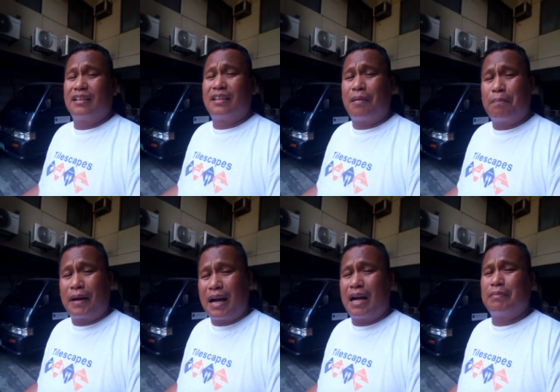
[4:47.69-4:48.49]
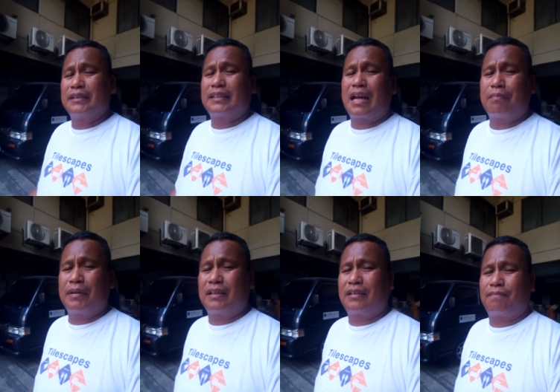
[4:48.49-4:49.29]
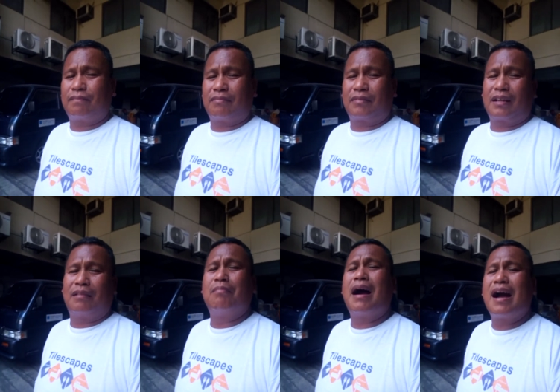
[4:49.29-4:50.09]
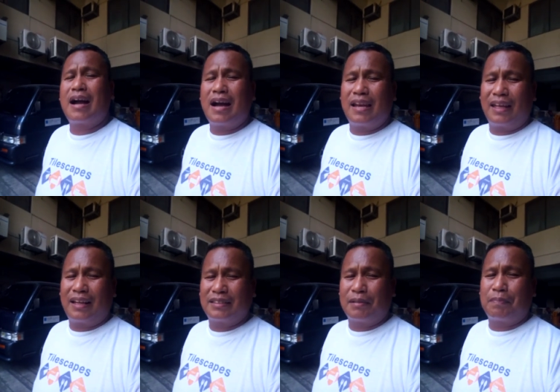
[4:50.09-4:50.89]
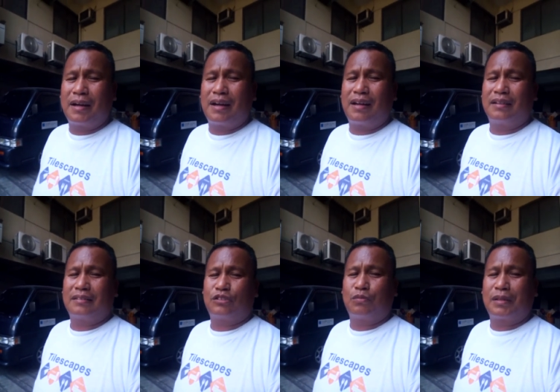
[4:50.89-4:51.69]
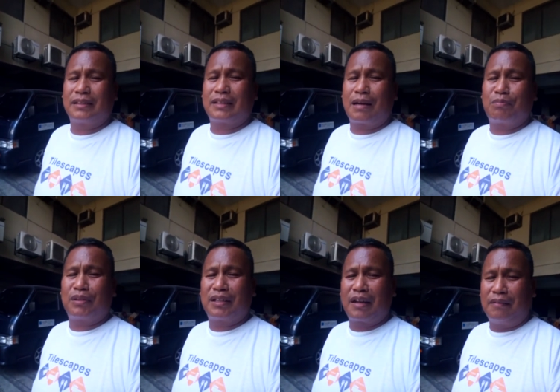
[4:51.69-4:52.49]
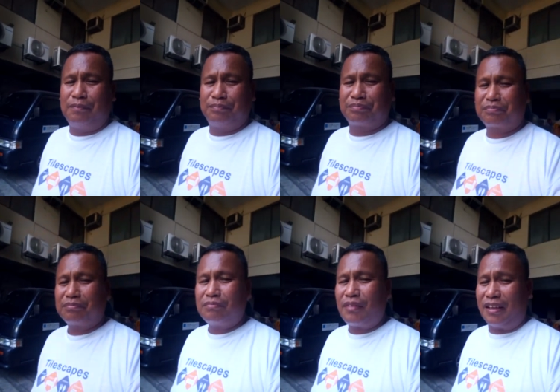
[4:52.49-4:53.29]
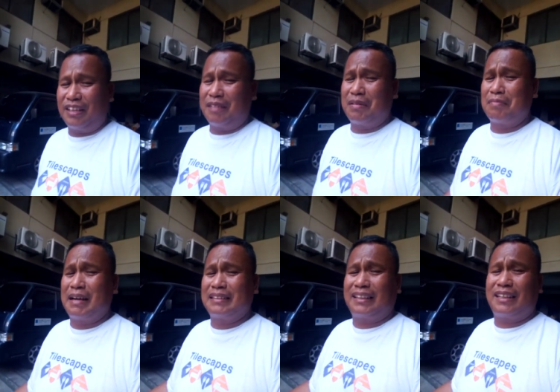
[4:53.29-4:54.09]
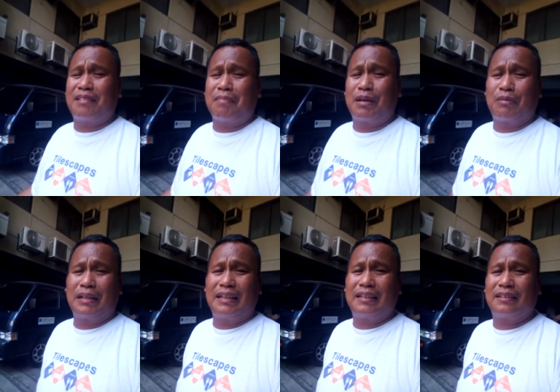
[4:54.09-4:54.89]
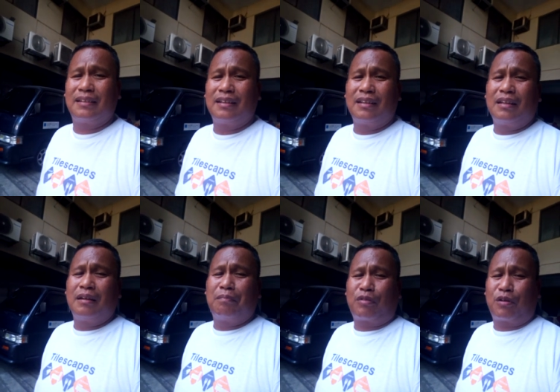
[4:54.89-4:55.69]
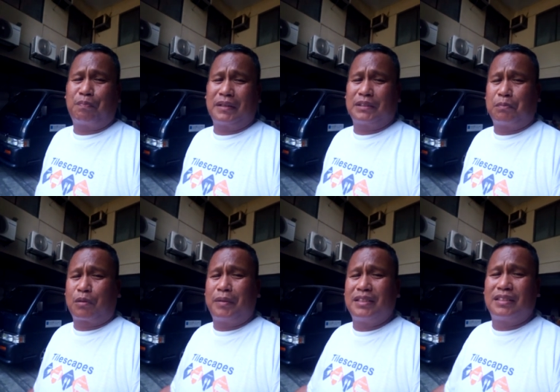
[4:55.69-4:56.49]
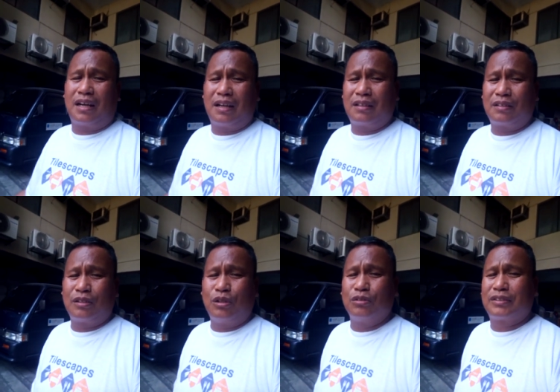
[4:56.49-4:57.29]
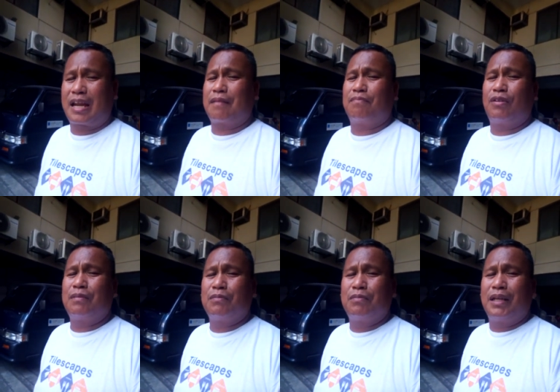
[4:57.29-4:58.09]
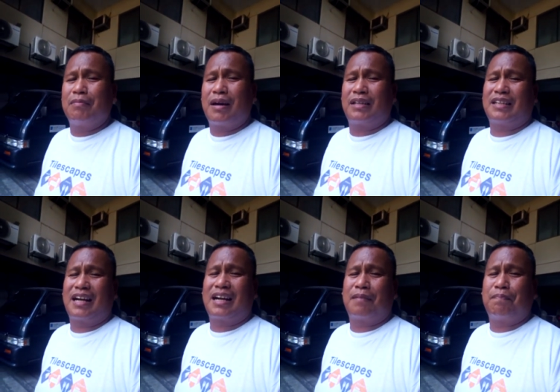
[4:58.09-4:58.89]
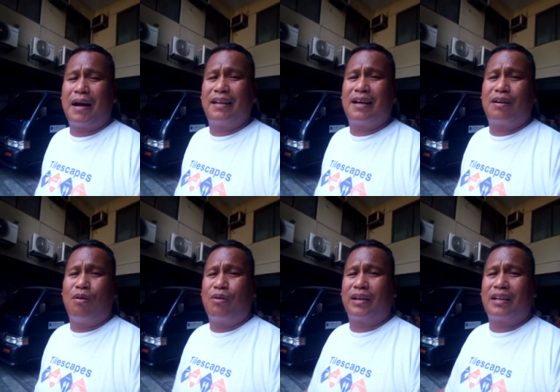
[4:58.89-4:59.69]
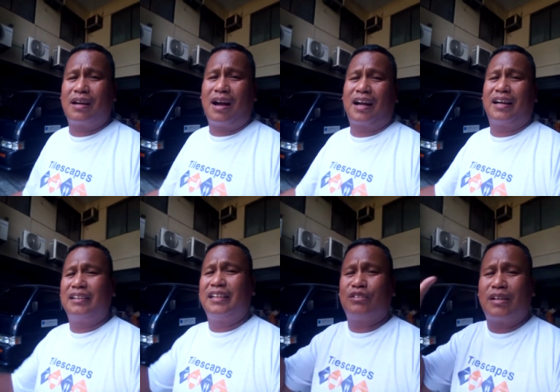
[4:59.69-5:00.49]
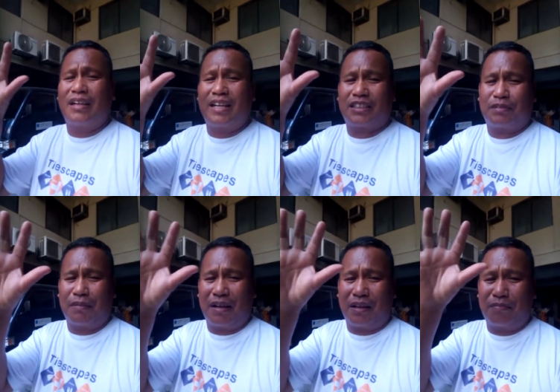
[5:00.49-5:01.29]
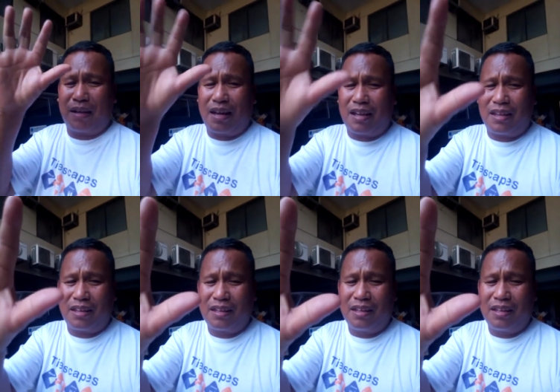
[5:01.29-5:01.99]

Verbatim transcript: napakahabang traffic mangalay ka sa paa sa sobrang traffic. Hindi naman matik yan, manual yan. Pero pag sa probinsya, long drive, walang problema, isang paa lang, okay na. Hanggang dito lang guys, mga kabiyahe.